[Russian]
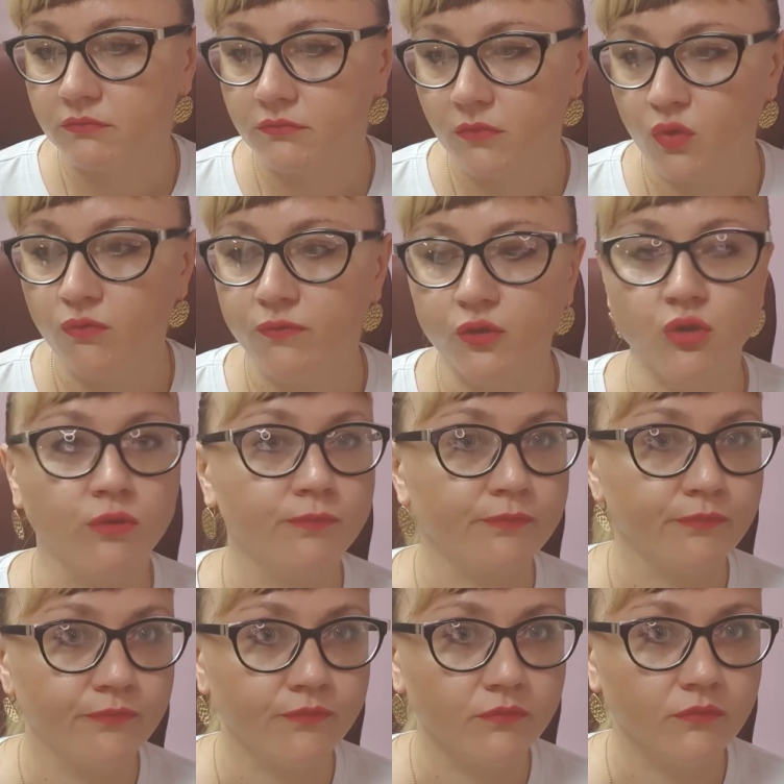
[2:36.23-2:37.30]
Ну, все.
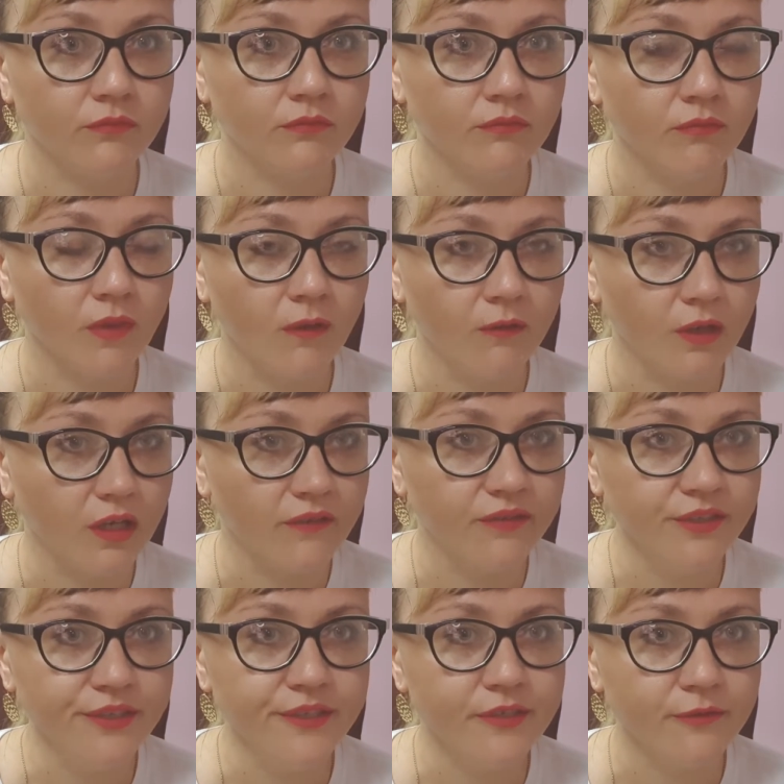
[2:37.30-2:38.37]
Как
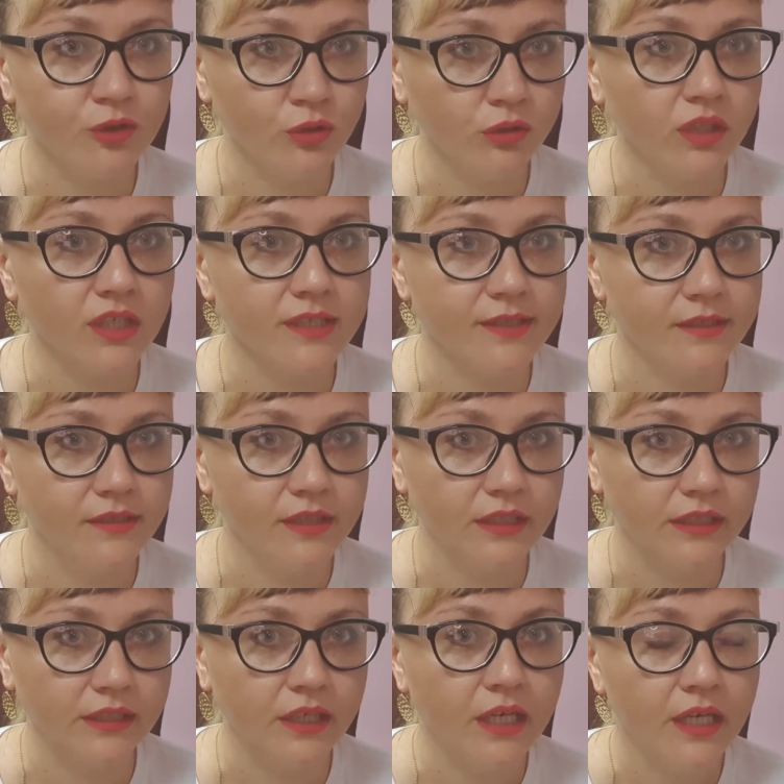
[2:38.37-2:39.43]
видите, все на
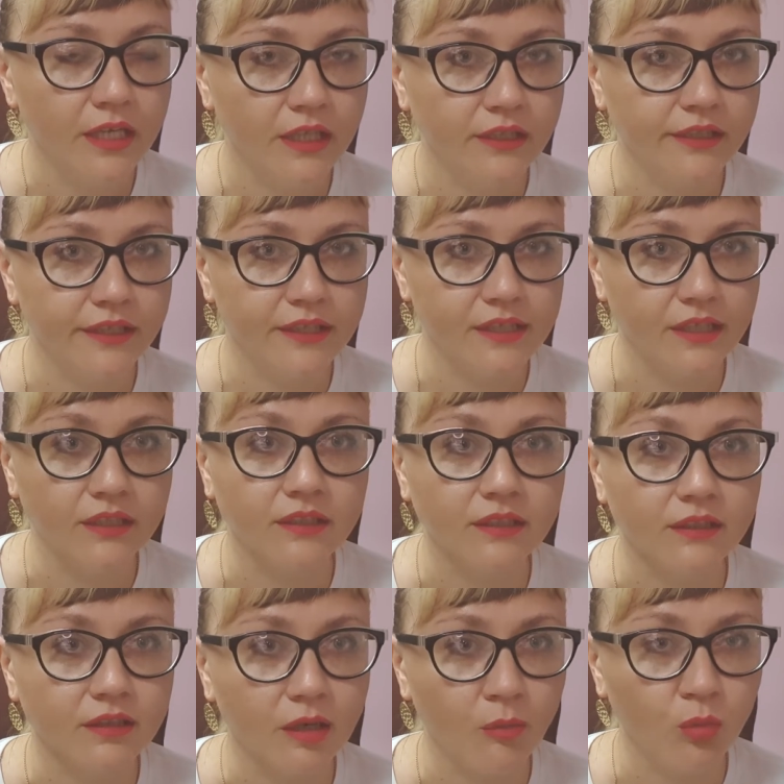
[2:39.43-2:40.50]
растительных
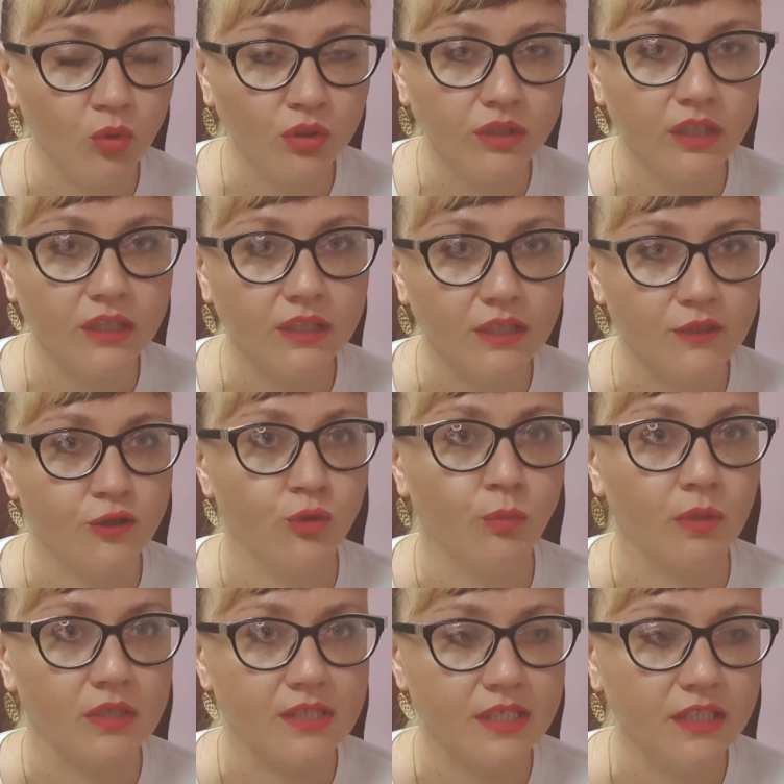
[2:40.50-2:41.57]
ингредиентах. Работает на
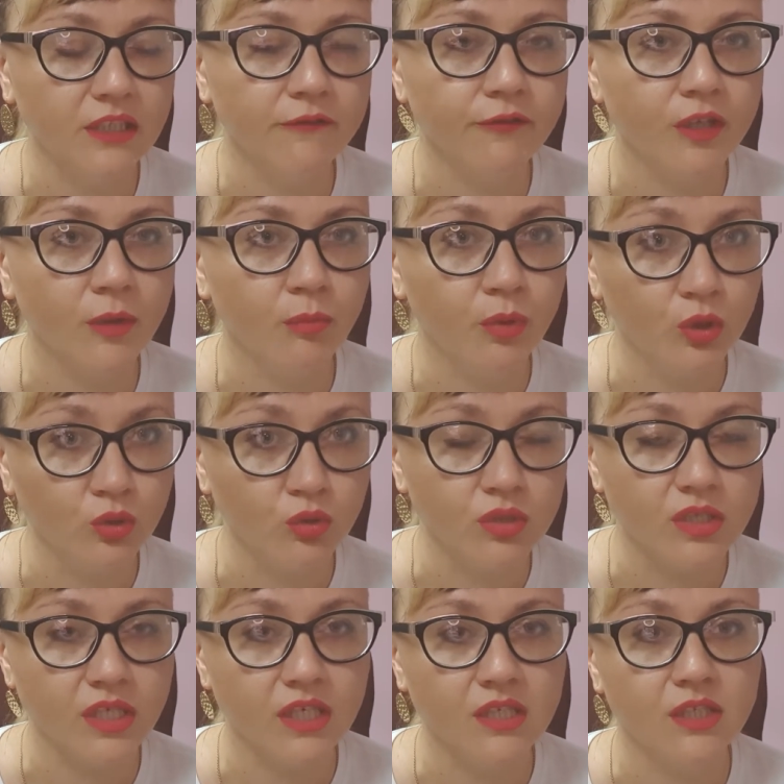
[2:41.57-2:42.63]
100%. И
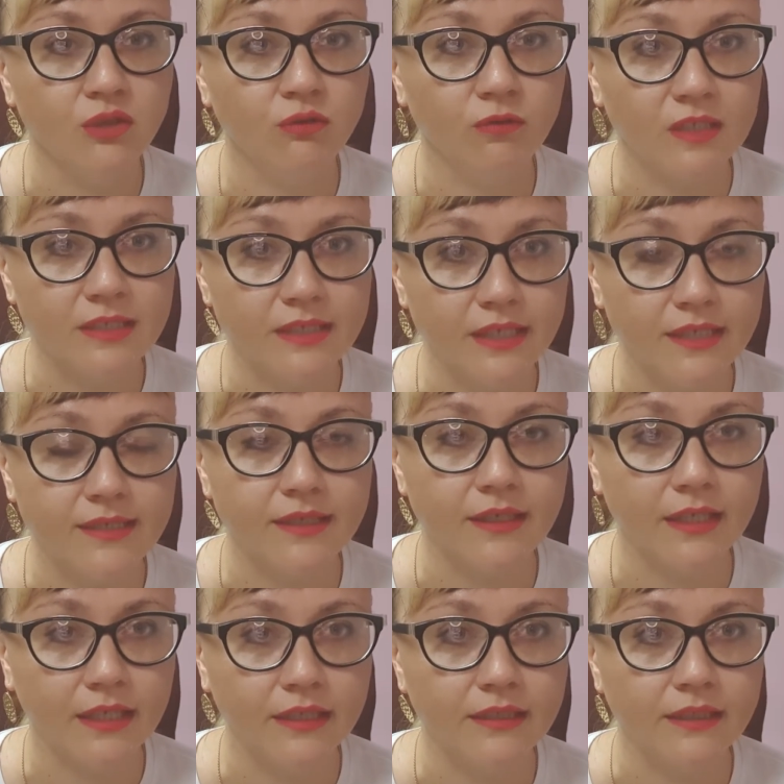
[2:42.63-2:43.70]
плюс, если у вас есть
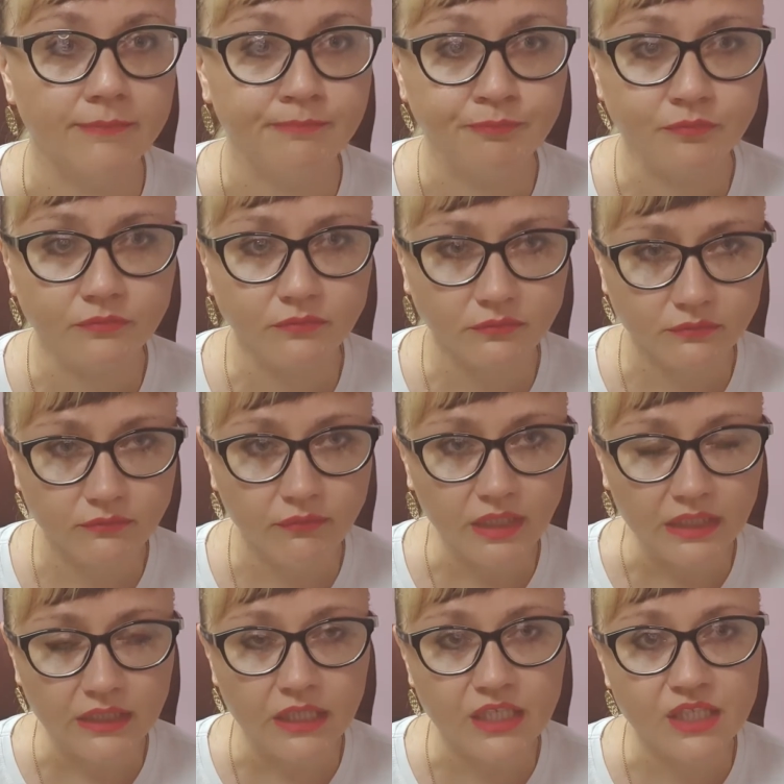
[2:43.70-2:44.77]
какие-то
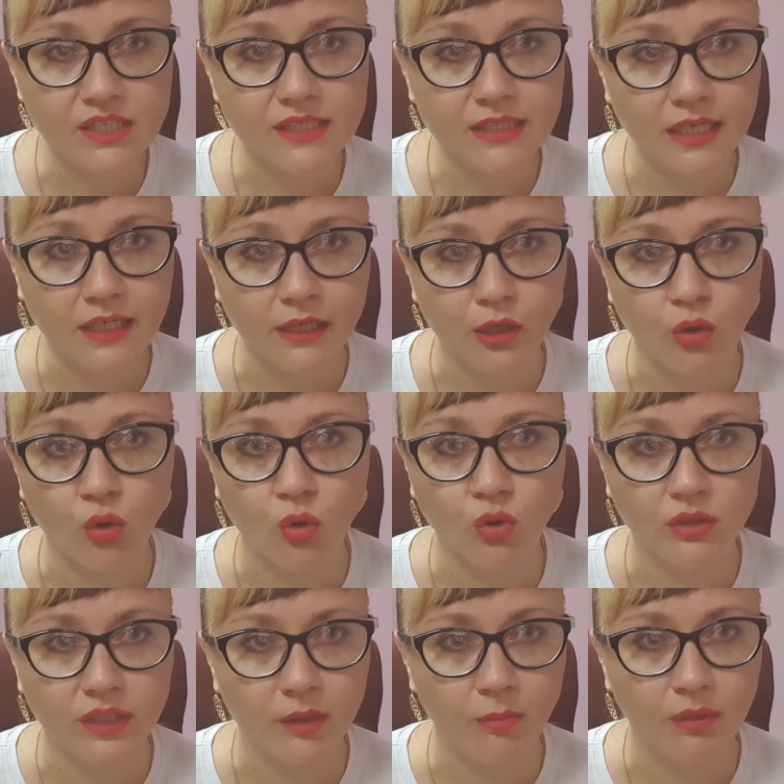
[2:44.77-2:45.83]
даже старые
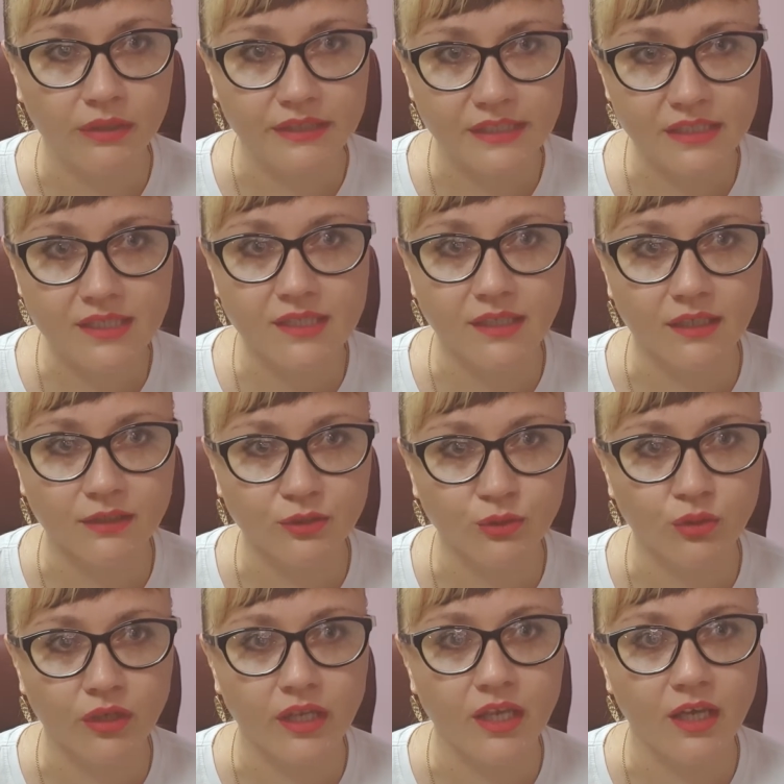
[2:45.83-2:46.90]
кухонные полотенца,
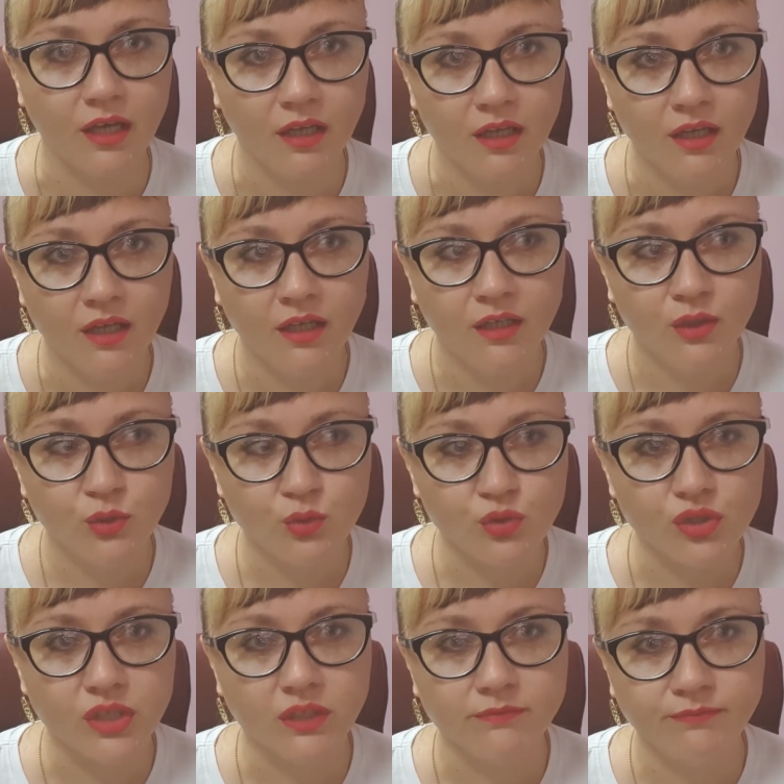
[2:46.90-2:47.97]
которые
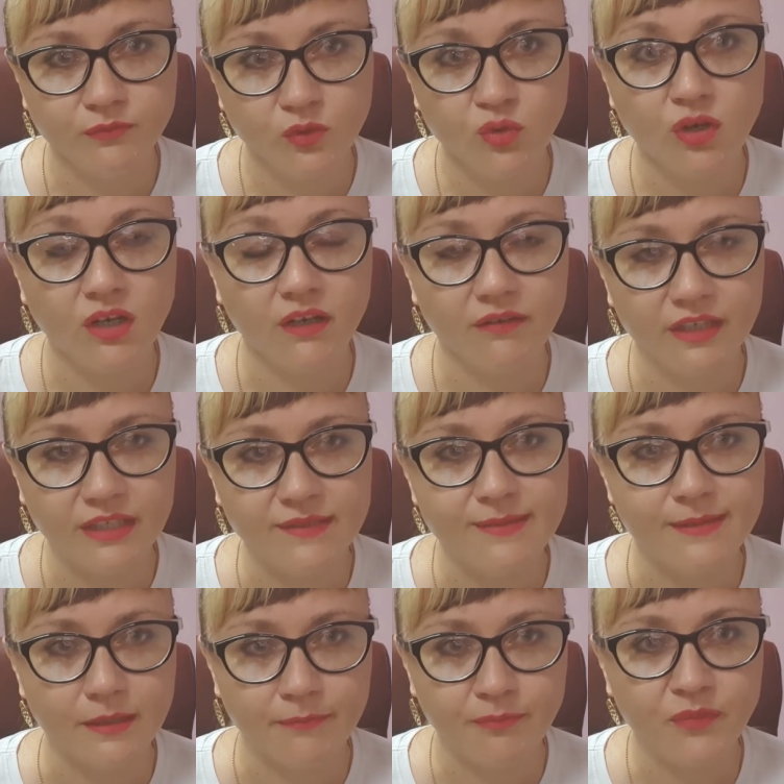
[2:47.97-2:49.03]
уже, ну, как
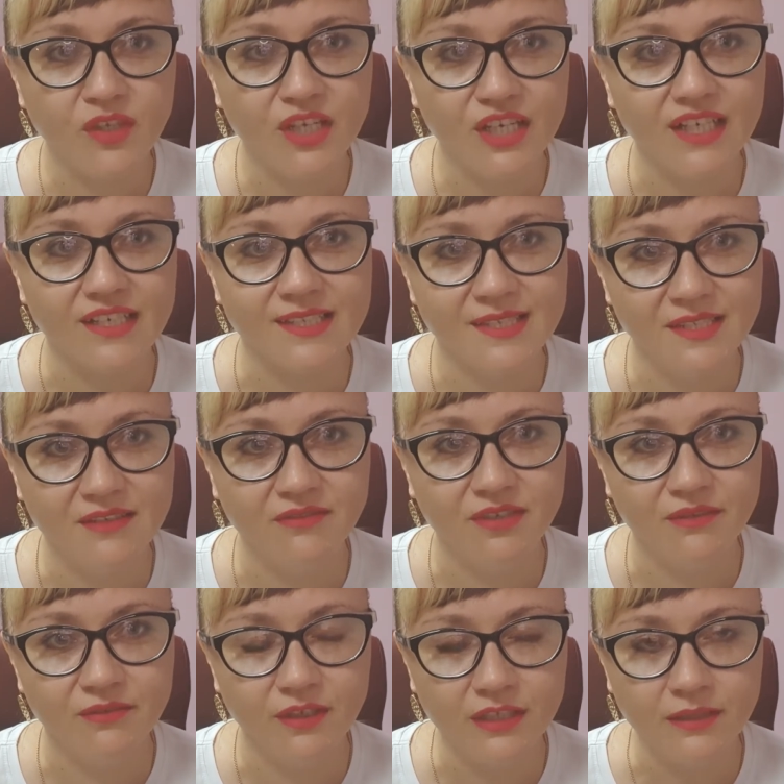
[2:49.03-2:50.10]
говорится, некрасивый
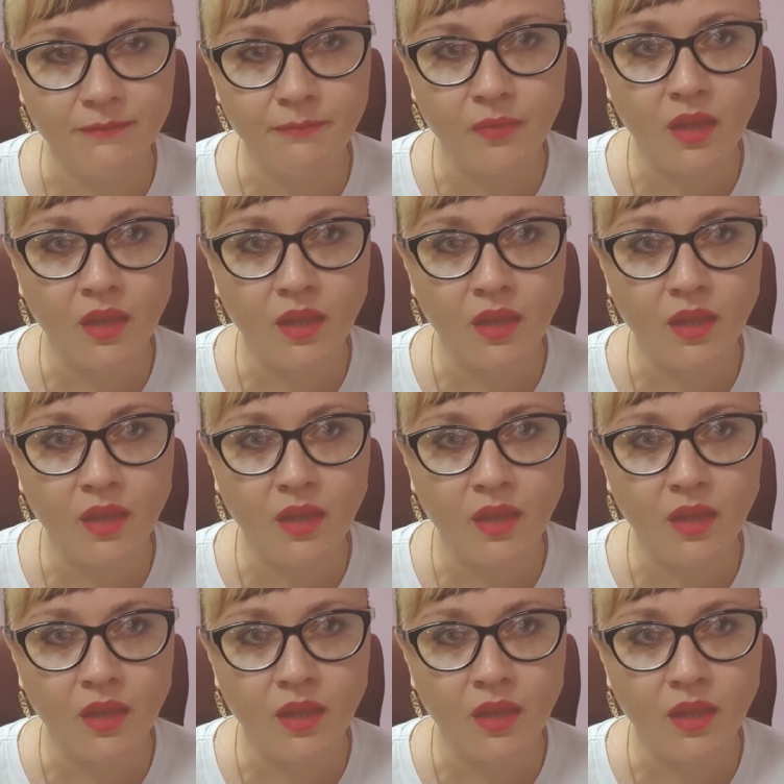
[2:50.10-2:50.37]
вид,